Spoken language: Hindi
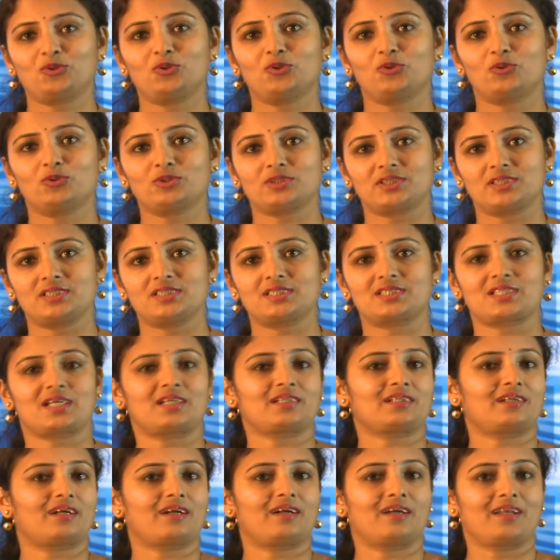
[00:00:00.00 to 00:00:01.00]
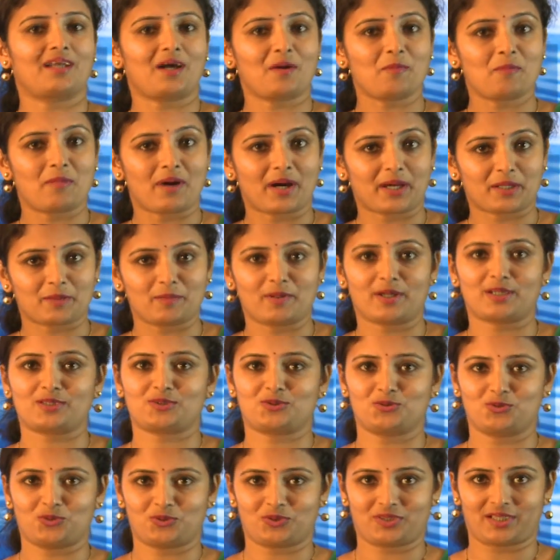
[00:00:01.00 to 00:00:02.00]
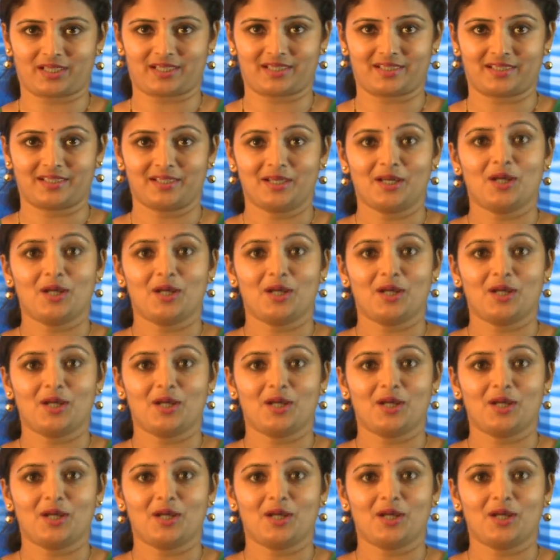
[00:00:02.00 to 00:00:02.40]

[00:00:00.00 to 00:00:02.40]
तो उस इंसान का गला बार बार सूखता है